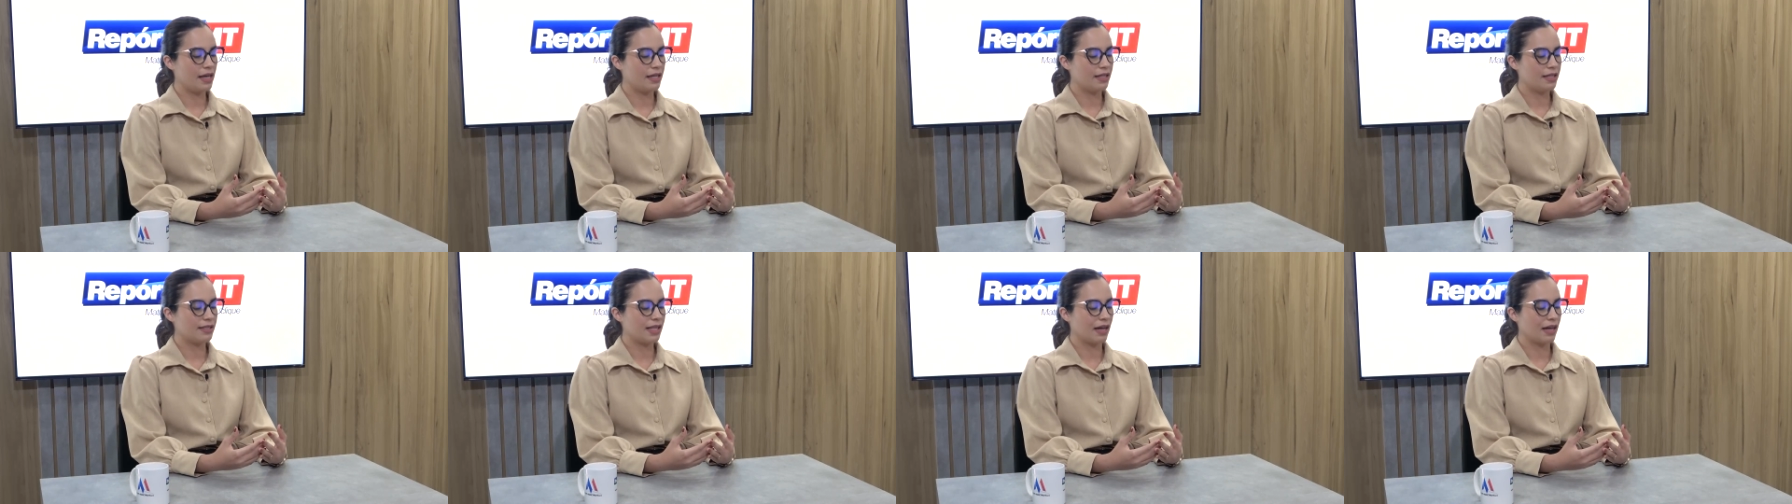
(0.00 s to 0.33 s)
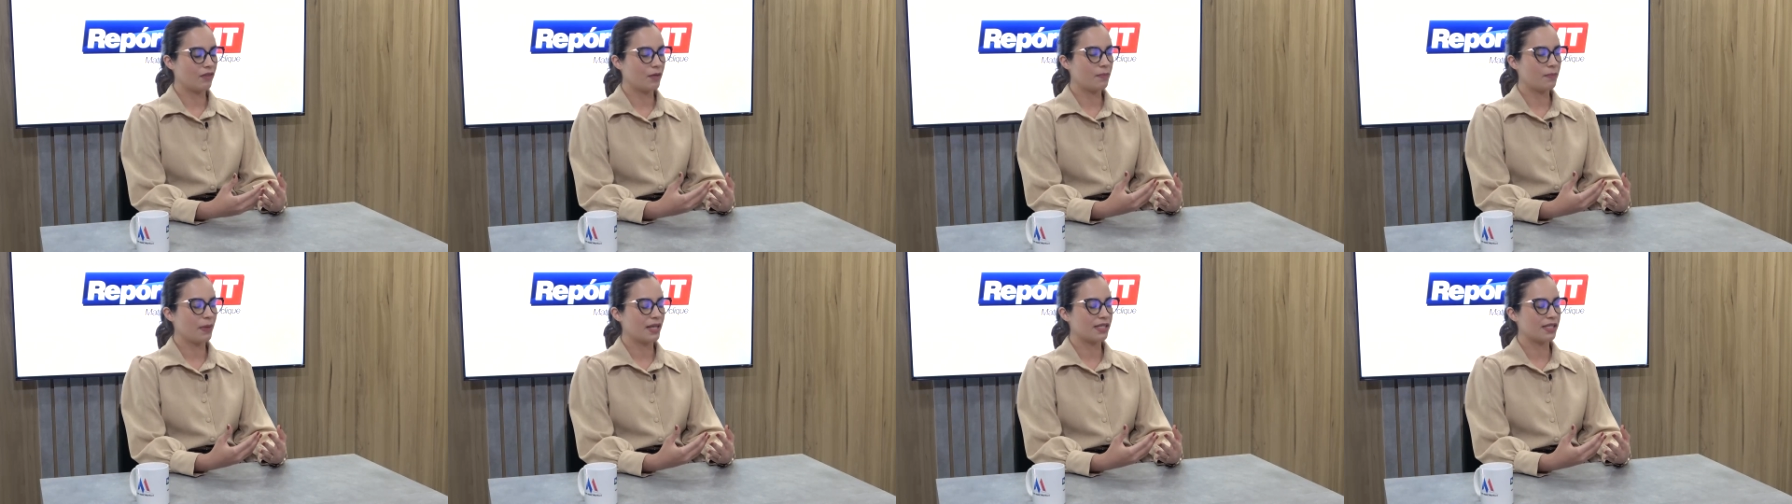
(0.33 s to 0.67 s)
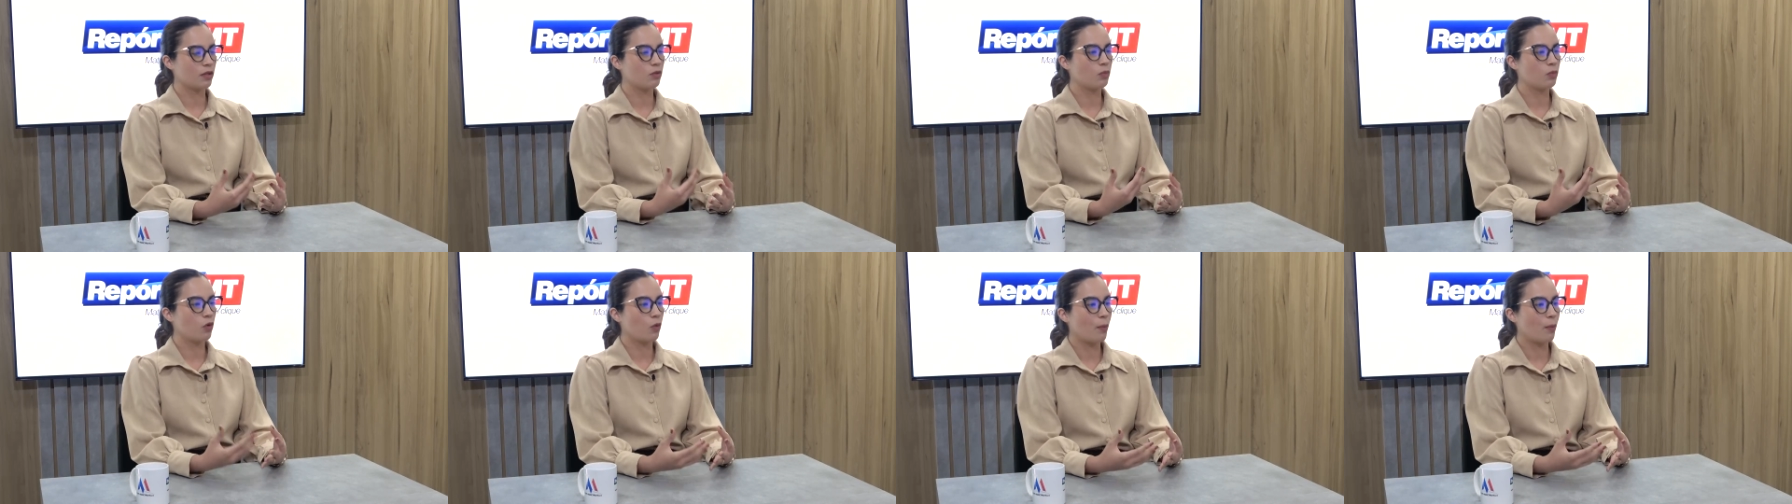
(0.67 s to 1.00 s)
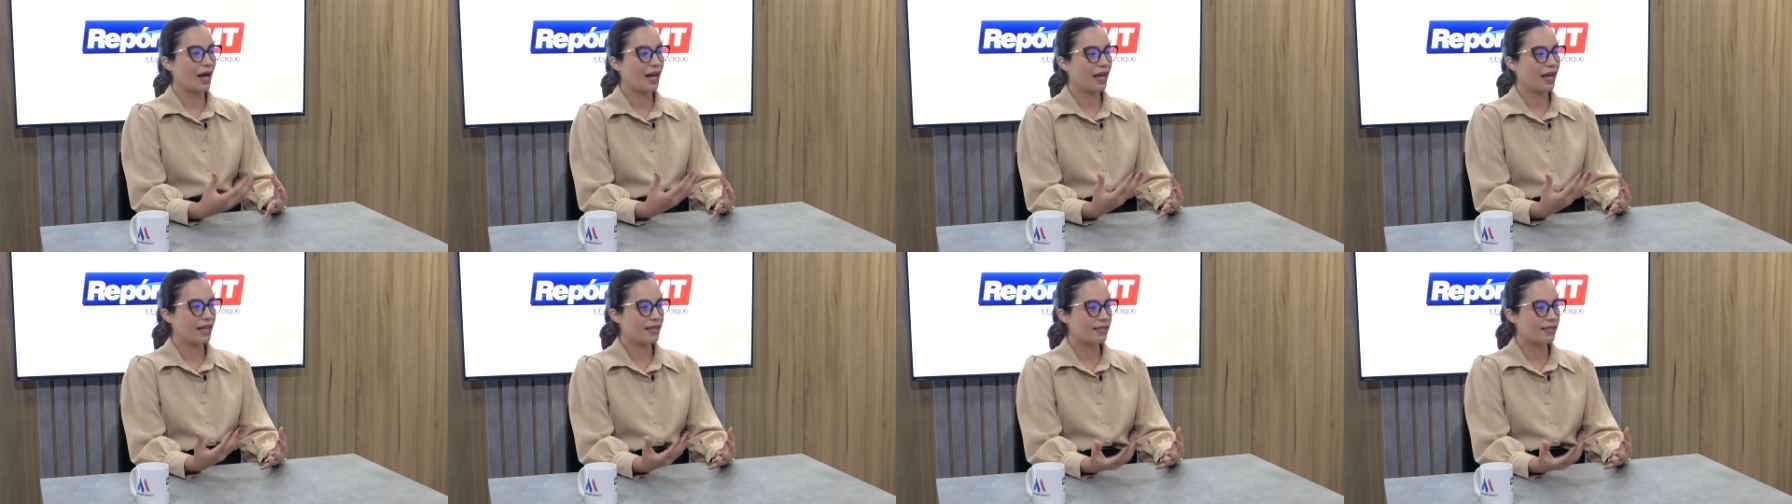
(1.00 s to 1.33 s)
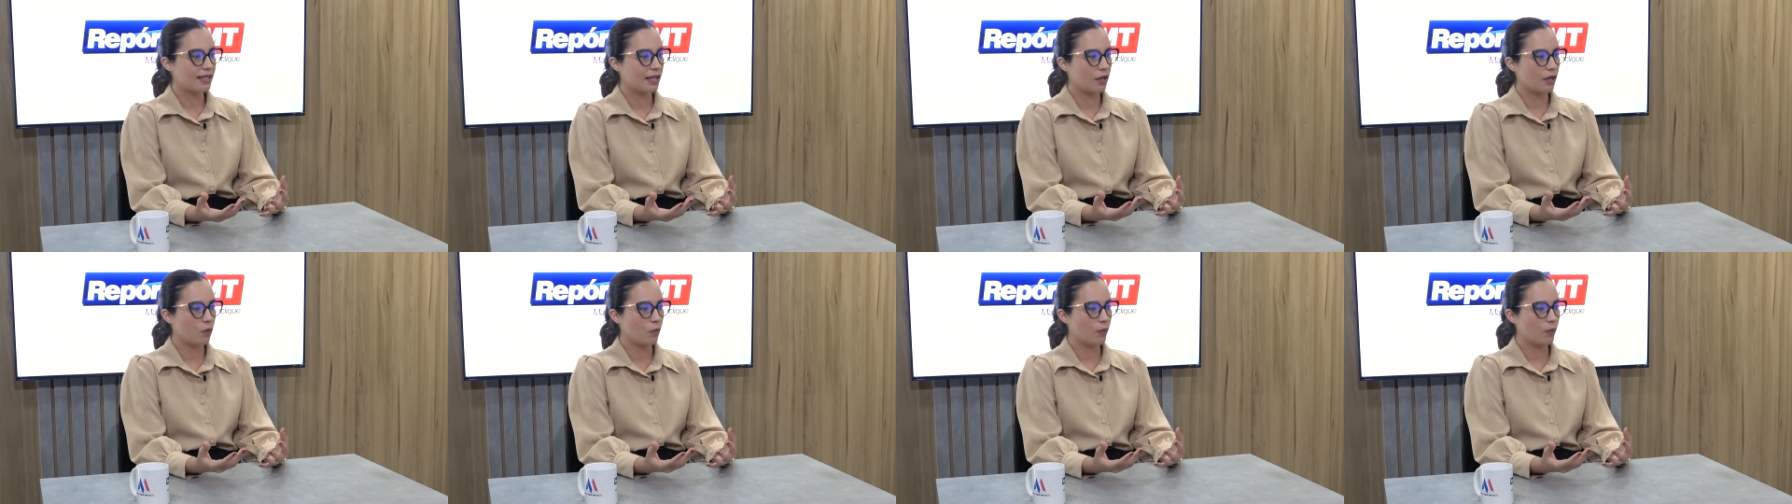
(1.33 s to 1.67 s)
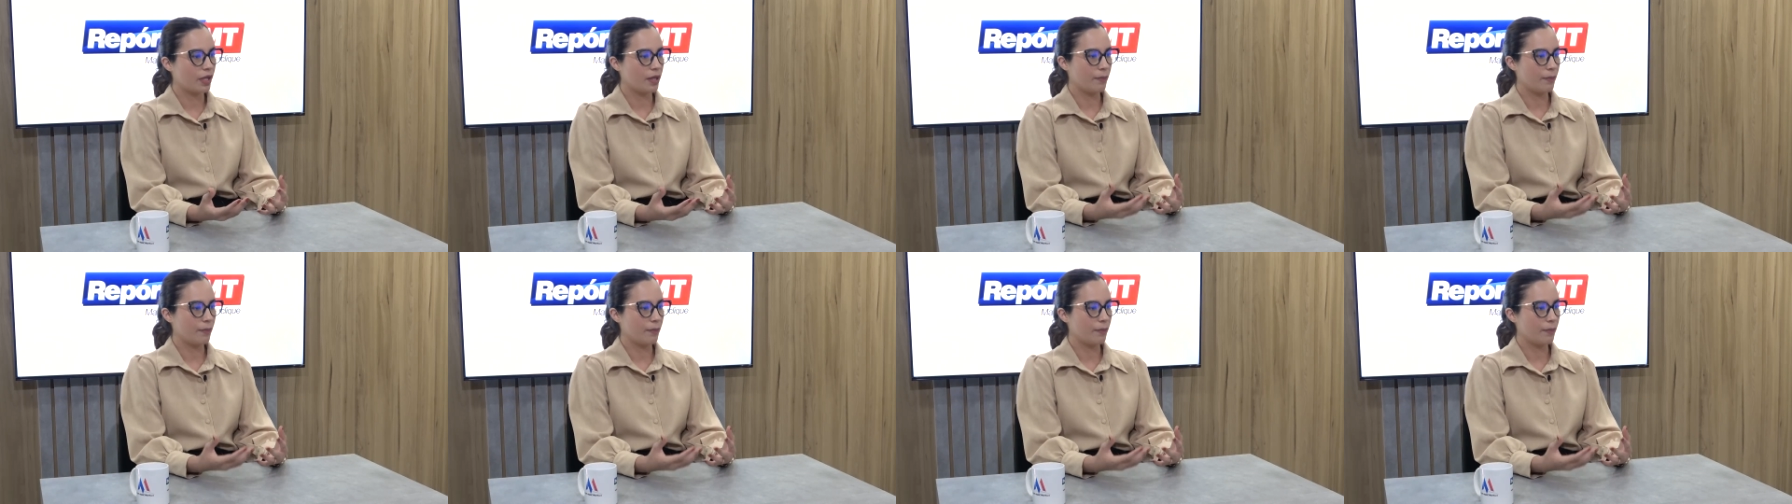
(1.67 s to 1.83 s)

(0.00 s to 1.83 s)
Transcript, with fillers: estava passando por uma agressão